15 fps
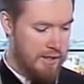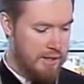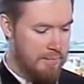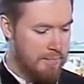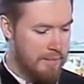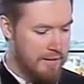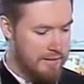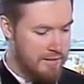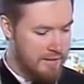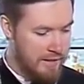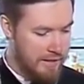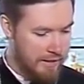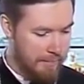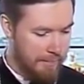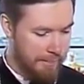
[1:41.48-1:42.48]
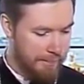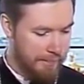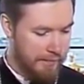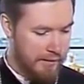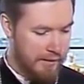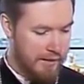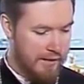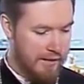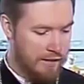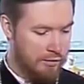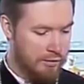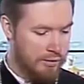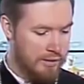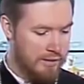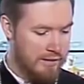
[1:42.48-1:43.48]
Ибо те,
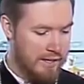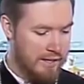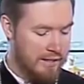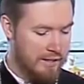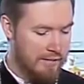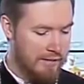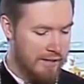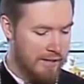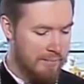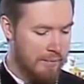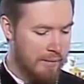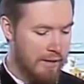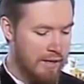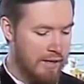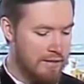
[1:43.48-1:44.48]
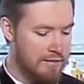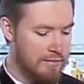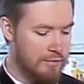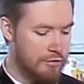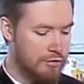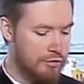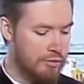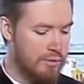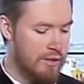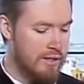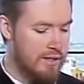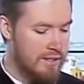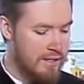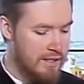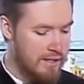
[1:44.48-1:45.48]
которые так говорят, показывают, что
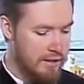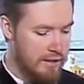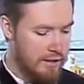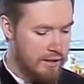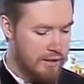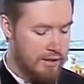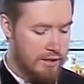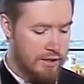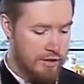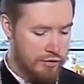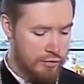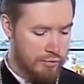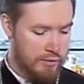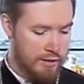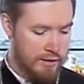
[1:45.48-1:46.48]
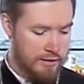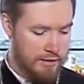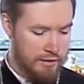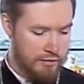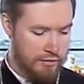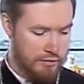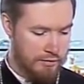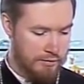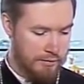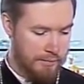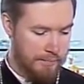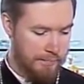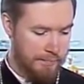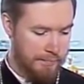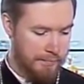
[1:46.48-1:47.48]
они ищут Отечество.
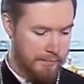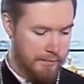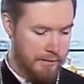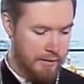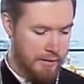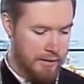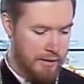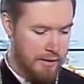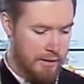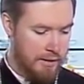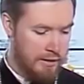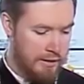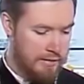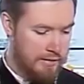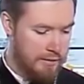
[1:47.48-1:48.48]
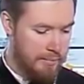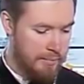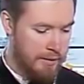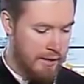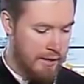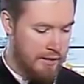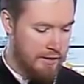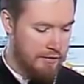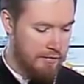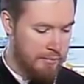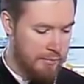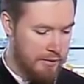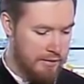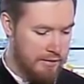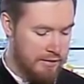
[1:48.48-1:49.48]
И если бы они в
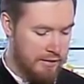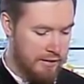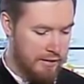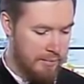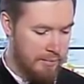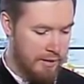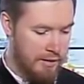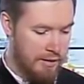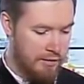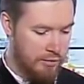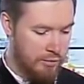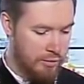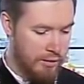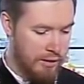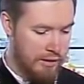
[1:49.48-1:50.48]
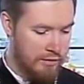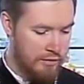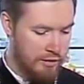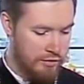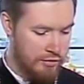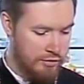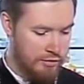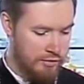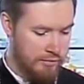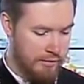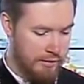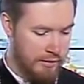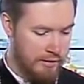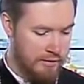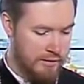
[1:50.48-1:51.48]
мыслях имели то
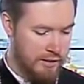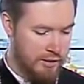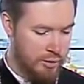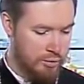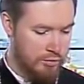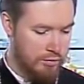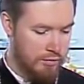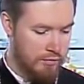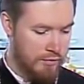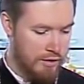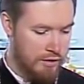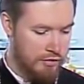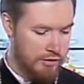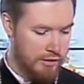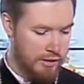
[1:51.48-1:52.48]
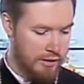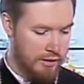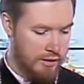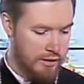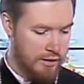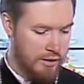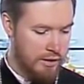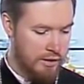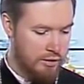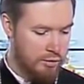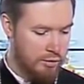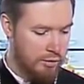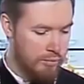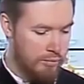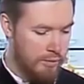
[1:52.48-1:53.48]
Отечество, из которого вышли,
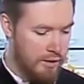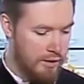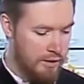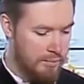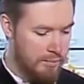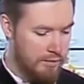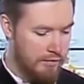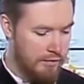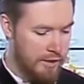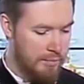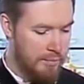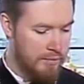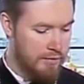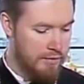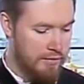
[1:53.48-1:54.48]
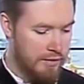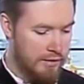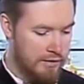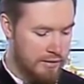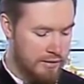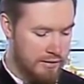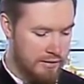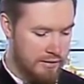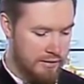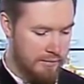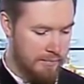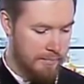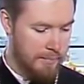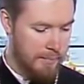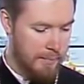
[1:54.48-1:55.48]
то имели бы время возвратиться.